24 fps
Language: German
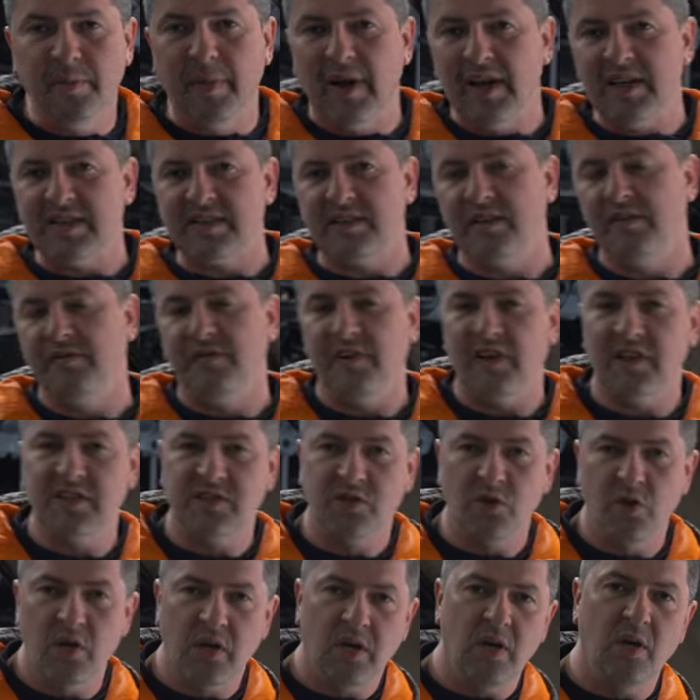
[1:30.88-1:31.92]
die meisten
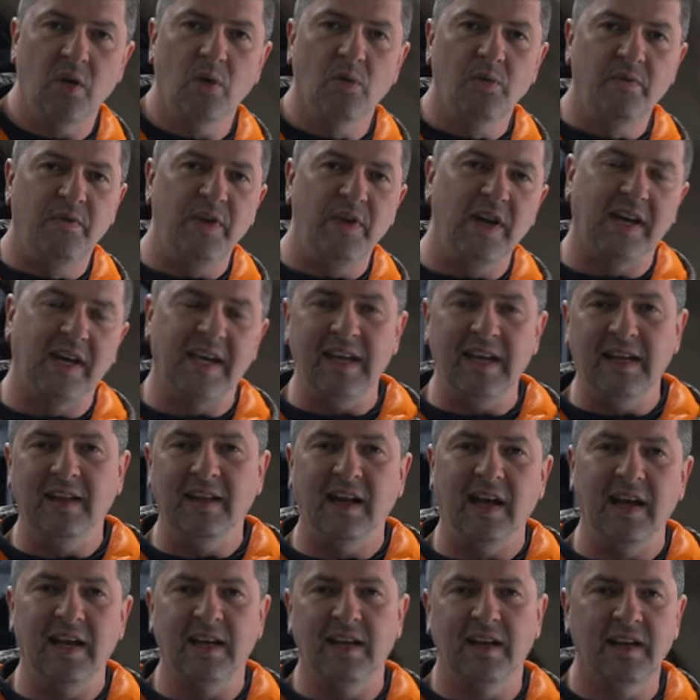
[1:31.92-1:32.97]
Fahrzeuge und wir gehen
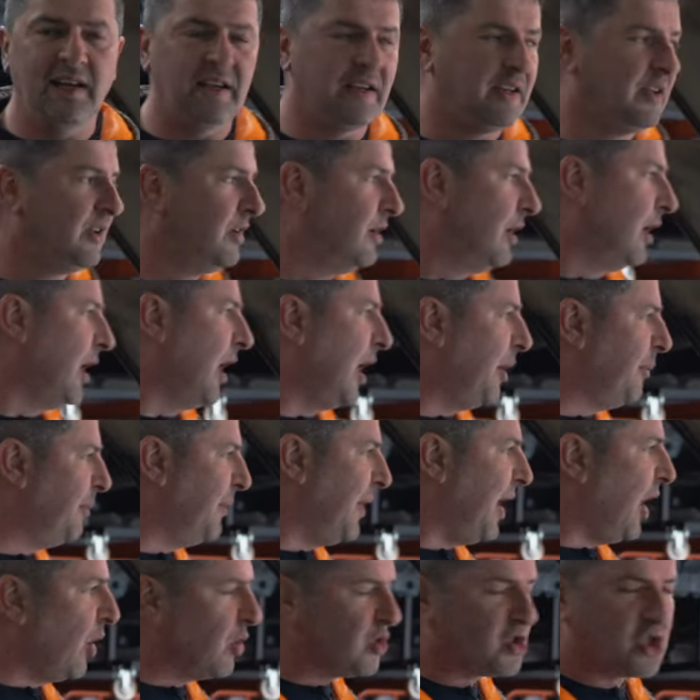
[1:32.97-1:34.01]
eigentlich
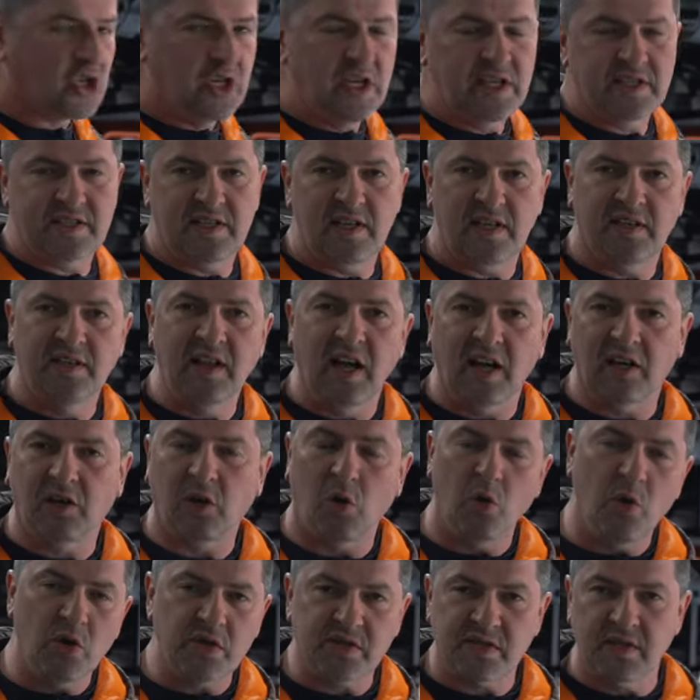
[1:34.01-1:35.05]
ausschließlich nach
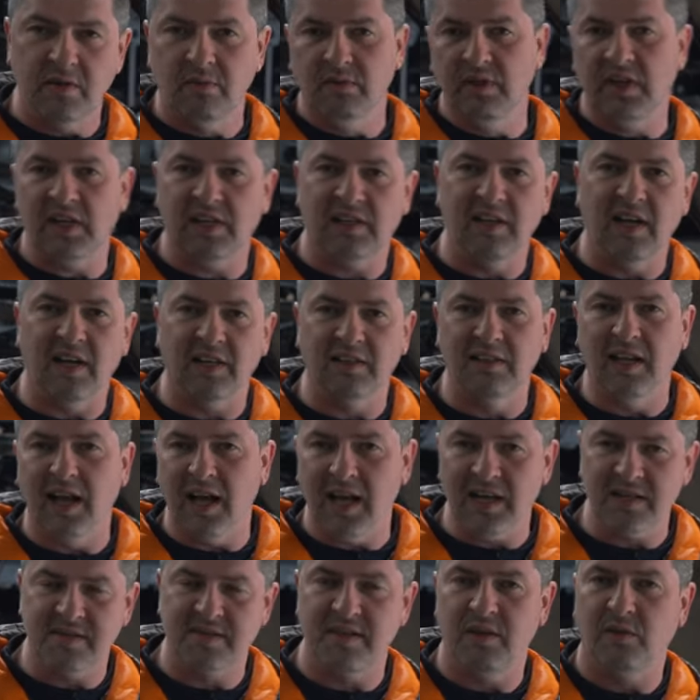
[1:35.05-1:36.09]
Größe und nicht nach
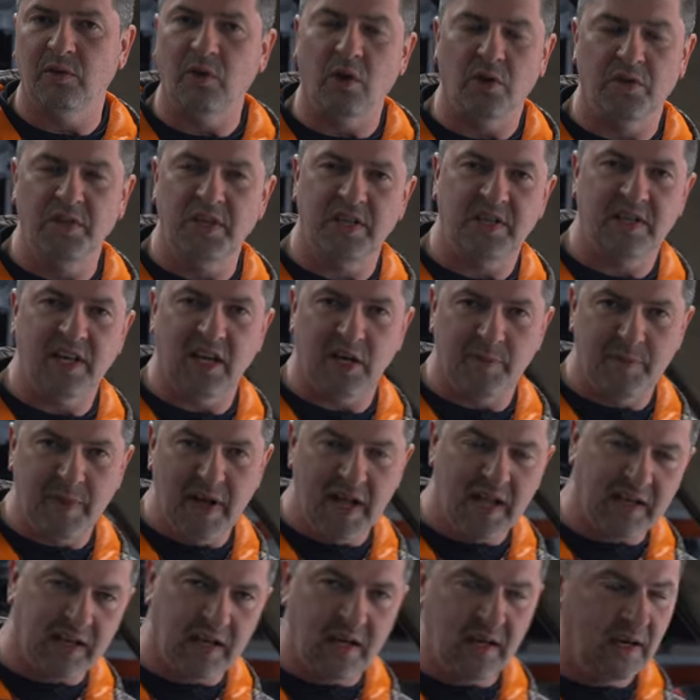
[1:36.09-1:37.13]
Nase und auch nicht nach
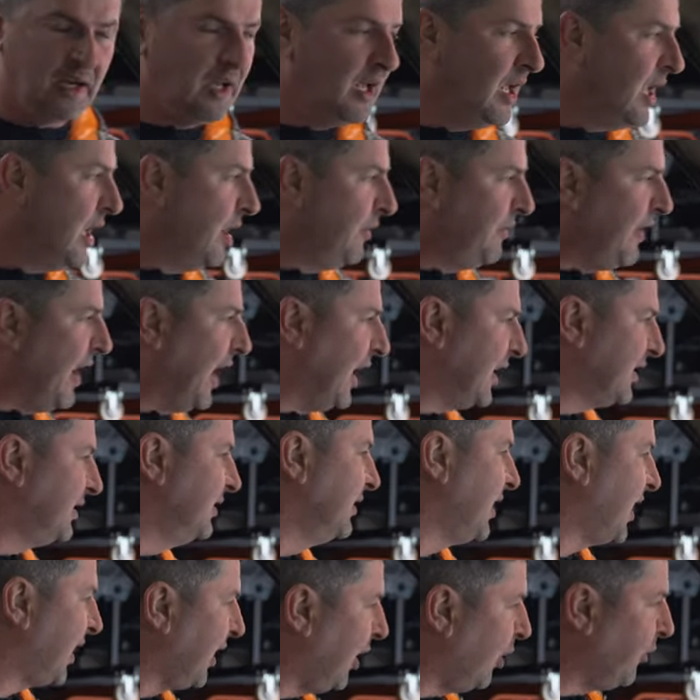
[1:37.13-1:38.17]
Marke. Wir
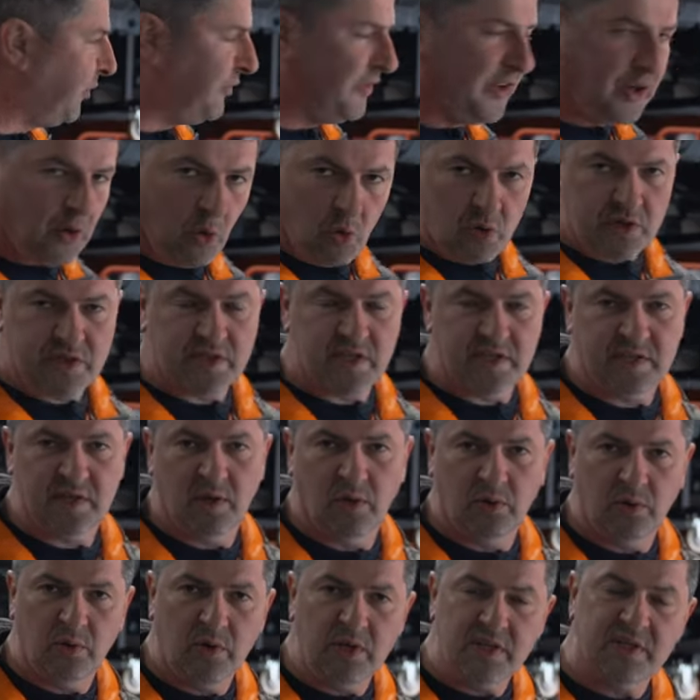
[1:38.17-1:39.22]
achten darauf, wie groß das
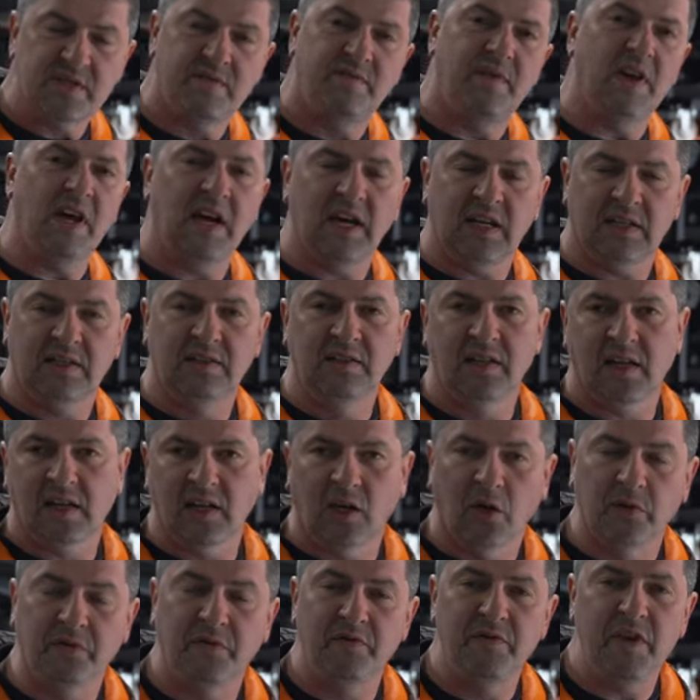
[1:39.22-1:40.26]
Auto ist. Wir achten
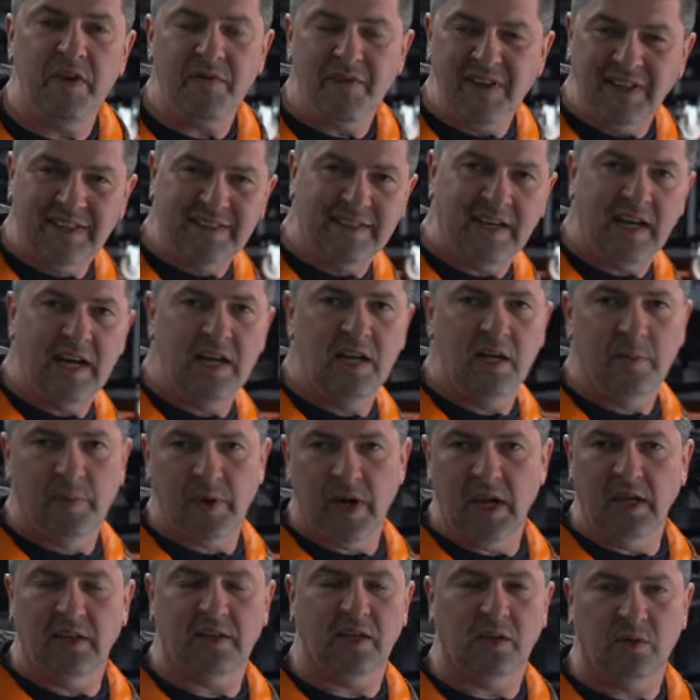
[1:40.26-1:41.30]
darauf, wie viele Teile
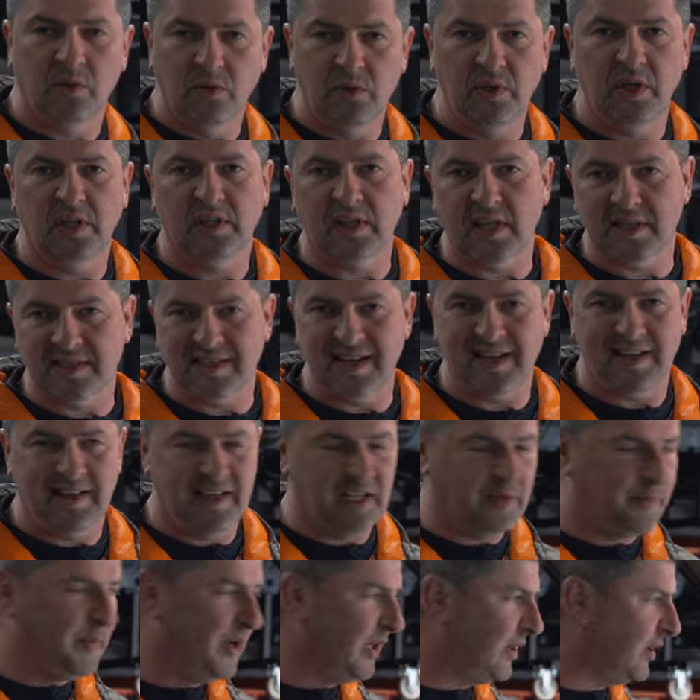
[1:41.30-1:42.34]
bringt der Kunde
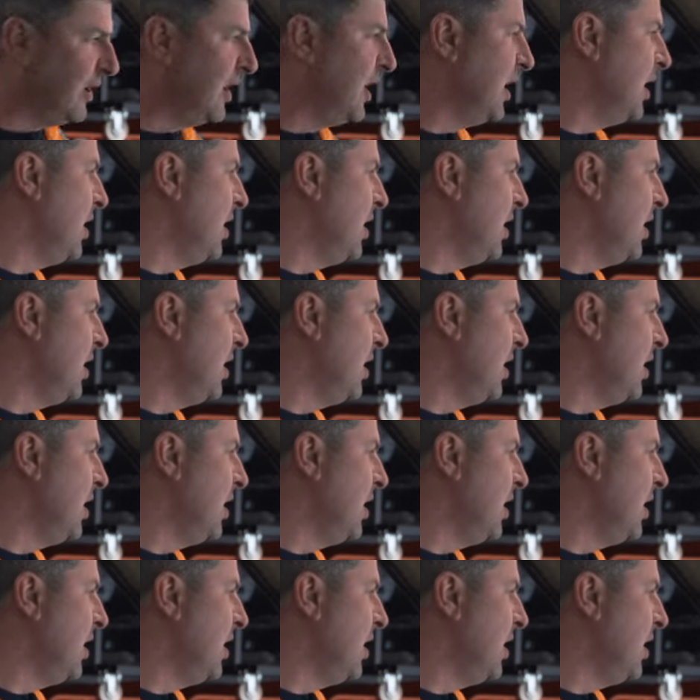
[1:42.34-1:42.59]
tatsächlich mit.